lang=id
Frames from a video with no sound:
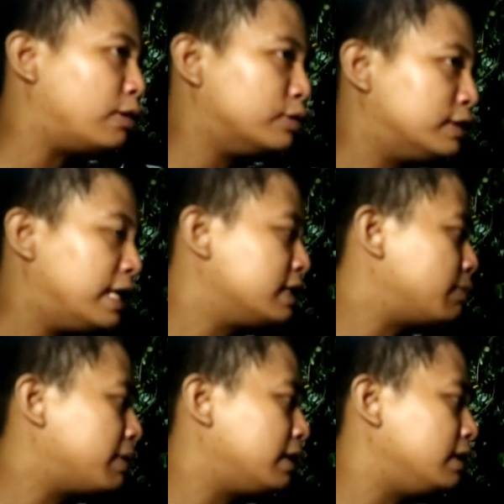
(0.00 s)
harus ya
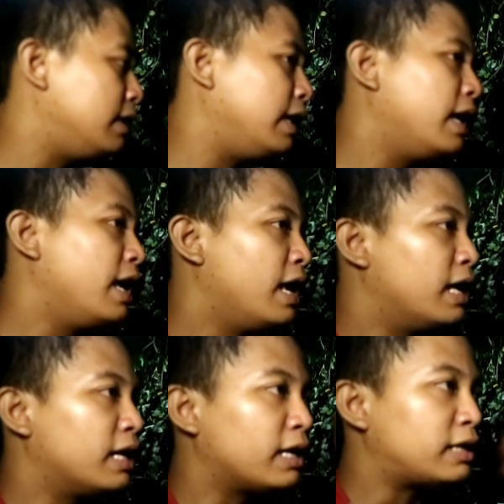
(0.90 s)
seperti
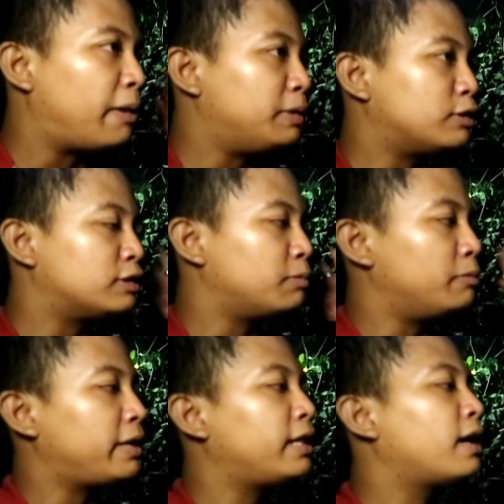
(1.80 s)
episode
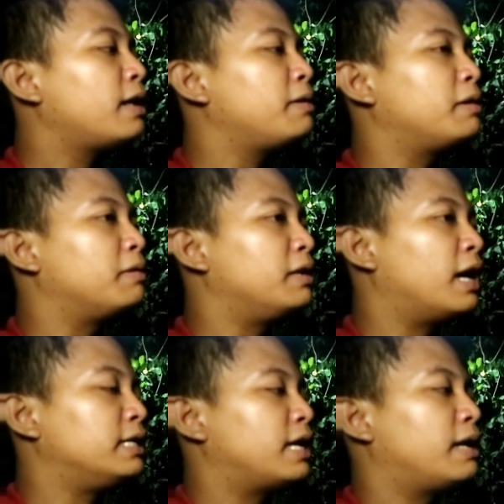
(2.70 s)
sebelumnya kita kan
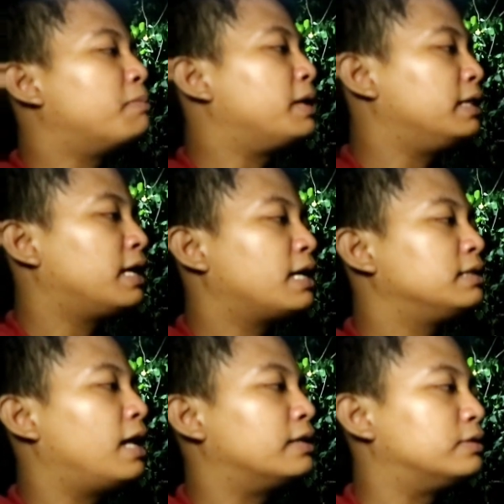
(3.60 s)
dengan cara
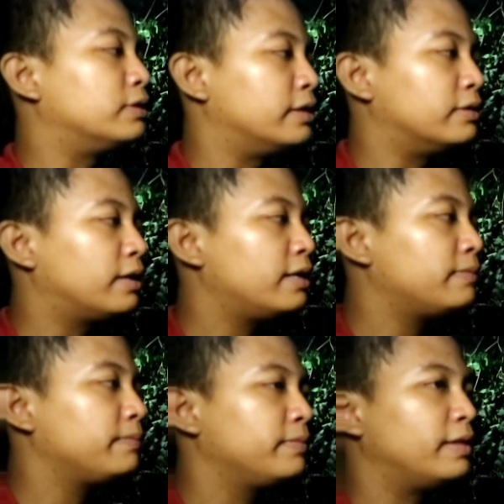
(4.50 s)
berinteraksi langsung gitu kan
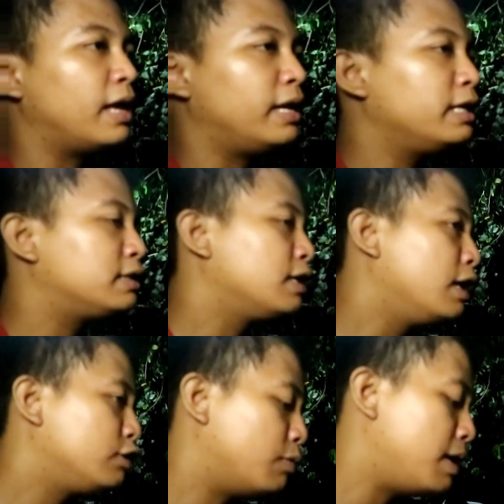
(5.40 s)
nah ini
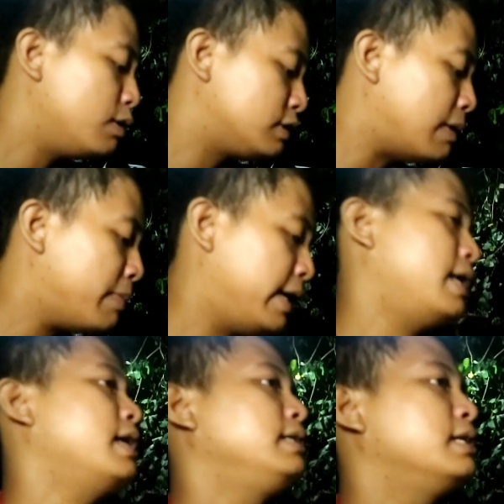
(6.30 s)
coba lu
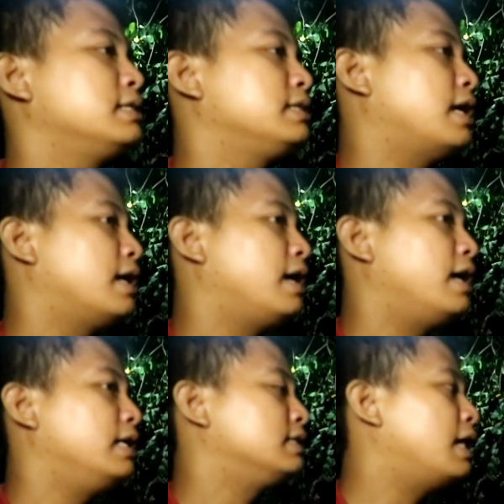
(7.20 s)
sampaikan aja
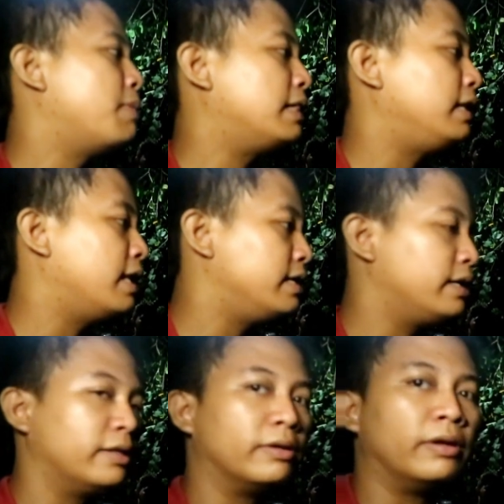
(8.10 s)
secara istilah batin aja
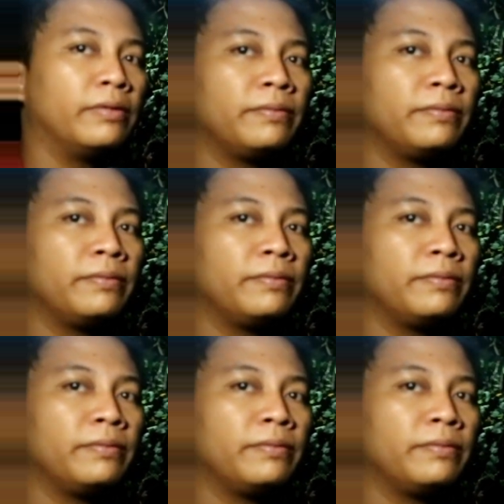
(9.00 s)
gitu